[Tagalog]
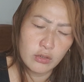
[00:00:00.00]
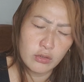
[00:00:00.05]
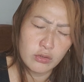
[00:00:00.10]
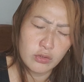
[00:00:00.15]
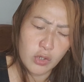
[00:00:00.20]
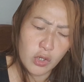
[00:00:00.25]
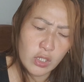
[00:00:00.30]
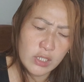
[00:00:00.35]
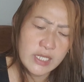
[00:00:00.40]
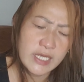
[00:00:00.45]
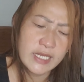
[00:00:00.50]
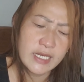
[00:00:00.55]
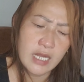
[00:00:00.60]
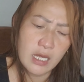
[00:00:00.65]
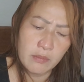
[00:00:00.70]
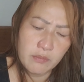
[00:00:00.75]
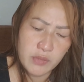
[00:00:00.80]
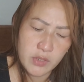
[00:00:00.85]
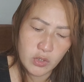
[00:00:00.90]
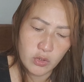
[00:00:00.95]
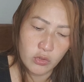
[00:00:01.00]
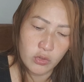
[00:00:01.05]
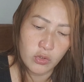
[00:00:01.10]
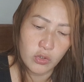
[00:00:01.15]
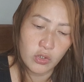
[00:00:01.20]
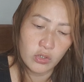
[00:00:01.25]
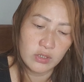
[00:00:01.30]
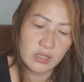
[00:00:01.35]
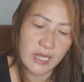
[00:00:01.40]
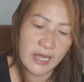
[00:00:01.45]
Rolin
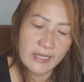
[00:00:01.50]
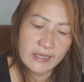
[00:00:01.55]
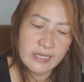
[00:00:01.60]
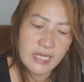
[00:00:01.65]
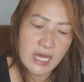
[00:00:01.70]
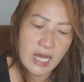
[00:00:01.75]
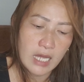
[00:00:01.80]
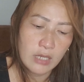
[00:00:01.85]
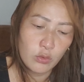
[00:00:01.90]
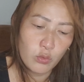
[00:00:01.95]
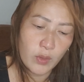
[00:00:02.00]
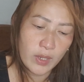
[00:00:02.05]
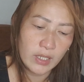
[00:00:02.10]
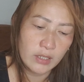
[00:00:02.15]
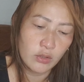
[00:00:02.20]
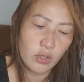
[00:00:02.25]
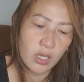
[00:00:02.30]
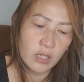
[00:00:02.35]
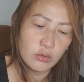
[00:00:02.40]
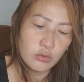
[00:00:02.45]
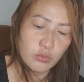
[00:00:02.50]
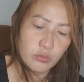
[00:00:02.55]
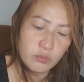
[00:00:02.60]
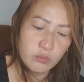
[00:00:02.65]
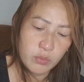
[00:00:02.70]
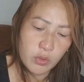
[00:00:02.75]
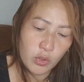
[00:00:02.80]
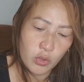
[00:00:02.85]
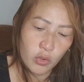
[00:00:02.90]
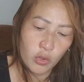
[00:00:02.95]
Abio, Glenda Aguelo
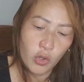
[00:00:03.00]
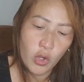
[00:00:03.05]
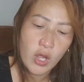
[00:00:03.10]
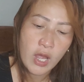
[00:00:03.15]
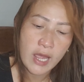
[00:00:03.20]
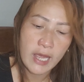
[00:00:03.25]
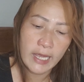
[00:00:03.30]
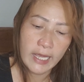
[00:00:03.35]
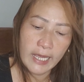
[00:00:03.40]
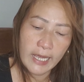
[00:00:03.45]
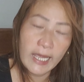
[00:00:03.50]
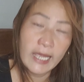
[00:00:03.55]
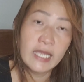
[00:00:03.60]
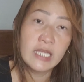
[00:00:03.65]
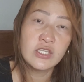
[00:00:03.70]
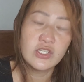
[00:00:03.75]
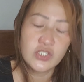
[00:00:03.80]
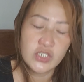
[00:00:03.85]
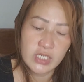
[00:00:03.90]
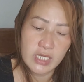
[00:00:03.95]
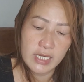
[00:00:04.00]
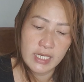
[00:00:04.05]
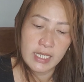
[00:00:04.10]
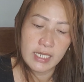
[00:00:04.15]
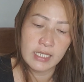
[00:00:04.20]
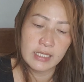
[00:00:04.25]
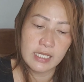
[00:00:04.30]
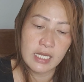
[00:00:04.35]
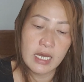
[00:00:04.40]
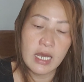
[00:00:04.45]
Alumbro,
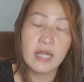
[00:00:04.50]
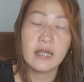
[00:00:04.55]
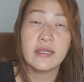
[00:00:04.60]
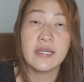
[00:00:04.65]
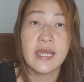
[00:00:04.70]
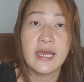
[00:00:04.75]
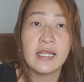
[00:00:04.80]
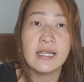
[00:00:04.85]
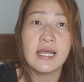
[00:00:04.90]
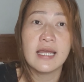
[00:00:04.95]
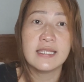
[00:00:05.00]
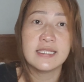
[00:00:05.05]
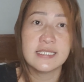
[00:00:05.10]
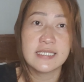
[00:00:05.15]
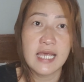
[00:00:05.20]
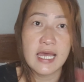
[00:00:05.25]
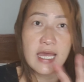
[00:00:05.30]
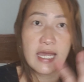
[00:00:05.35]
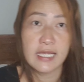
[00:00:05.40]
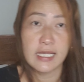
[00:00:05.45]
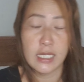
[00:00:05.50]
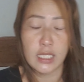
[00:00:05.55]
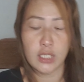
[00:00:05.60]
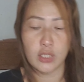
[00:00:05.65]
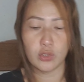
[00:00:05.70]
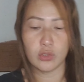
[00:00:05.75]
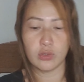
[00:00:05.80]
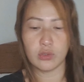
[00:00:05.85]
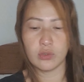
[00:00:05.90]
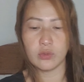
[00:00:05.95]
Angel, Ariel Ansay,
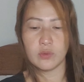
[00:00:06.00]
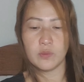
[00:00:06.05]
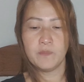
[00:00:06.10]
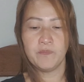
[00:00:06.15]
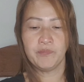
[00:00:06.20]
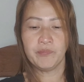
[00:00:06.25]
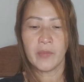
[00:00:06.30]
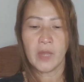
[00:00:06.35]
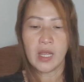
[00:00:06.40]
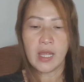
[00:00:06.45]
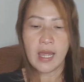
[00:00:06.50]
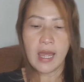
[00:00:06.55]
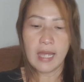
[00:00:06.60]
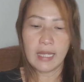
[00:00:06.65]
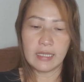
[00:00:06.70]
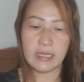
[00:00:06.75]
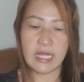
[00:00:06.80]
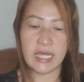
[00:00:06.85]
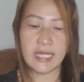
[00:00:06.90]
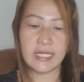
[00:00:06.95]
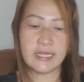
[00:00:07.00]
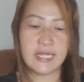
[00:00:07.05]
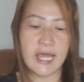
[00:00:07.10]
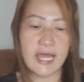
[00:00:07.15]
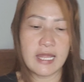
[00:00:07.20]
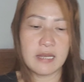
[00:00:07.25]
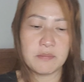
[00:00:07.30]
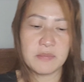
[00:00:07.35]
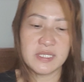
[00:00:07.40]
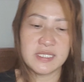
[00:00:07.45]
hello,
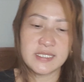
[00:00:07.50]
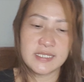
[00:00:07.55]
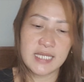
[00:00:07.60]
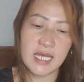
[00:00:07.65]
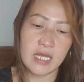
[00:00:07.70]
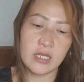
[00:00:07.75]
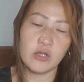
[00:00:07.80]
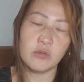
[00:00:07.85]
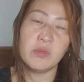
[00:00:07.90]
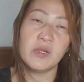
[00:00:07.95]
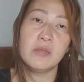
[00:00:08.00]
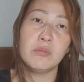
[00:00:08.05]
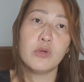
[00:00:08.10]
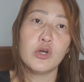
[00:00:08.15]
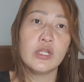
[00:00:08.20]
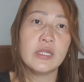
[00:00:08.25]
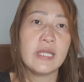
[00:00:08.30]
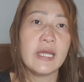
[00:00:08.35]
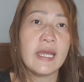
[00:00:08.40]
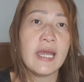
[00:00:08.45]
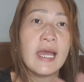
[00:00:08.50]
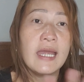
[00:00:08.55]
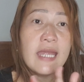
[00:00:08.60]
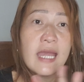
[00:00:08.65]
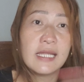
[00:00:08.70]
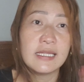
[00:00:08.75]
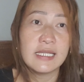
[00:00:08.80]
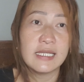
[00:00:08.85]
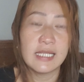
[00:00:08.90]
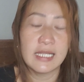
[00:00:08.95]
Layden Manzano Balmonte, hi
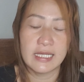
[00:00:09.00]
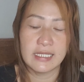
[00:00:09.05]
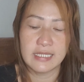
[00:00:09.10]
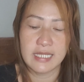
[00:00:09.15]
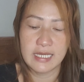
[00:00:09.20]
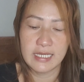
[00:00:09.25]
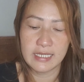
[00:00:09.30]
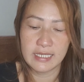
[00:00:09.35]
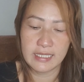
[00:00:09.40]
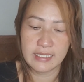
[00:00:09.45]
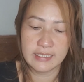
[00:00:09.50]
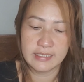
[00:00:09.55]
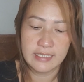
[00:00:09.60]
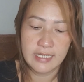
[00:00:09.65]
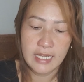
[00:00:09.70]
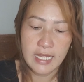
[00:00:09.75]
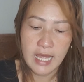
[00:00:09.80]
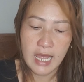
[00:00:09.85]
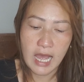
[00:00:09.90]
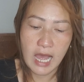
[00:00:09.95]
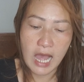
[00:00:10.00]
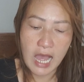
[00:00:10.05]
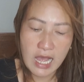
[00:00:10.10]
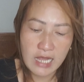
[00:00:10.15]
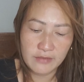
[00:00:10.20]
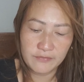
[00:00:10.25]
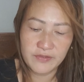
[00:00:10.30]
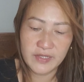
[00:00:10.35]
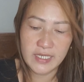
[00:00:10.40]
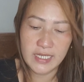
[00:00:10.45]
Ate Layden,
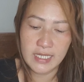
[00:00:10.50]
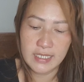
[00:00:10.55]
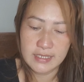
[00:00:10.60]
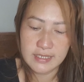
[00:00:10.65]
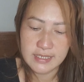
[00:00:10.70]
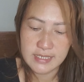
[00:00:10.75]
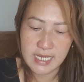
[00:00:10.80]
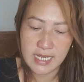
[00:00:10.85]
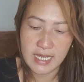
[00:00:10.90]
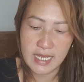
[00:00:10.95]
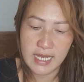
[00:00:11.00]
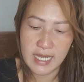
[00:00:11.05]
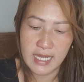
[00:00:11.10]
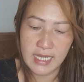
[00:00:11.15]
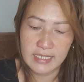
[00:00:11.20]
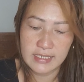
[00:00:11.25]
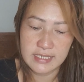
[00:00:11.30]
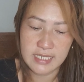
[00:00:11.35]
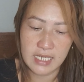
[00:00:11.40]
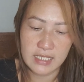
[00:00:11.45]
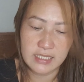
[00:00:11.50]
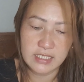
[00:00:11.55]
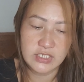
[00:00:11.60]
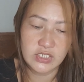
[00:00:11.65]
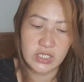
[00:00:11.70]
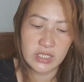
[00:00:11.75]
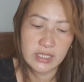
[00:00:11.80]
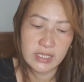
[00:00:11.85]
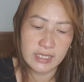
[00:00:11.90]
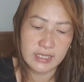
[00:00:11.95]
Alvin Ansay, Sarah
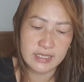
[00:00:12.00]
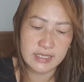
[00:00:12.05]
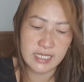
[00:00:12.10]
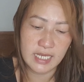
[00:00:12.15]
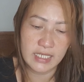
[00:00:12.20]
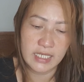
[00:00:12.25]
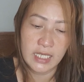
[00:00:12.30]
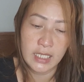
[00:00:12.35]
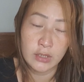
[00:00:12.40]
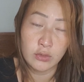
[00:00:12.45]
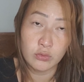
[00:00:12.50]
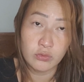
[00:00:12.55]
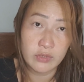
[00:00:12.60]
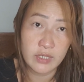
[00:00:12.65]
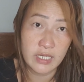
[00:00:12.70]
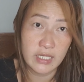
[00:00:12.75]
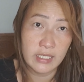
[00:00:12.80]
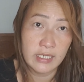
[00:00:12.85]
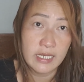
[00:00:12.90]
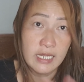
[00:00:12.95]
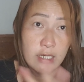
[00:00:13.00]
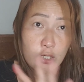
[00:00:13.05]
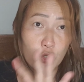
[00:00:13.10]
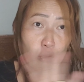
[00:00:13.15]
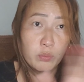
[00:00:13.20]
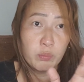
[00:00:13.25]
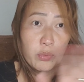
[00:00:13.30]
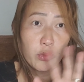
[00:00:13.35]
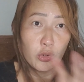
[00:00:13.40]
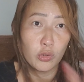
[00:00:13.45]
Jane Ansay Hinugin,
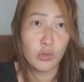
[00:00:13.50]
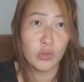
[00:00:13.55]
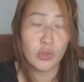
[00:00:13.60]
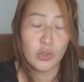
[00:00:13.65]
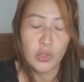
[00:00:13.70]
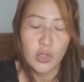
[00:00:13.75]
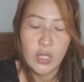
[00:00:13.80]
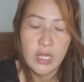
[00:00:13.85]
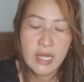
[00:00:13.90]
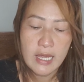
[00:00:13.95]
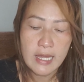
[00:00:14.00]
hello po,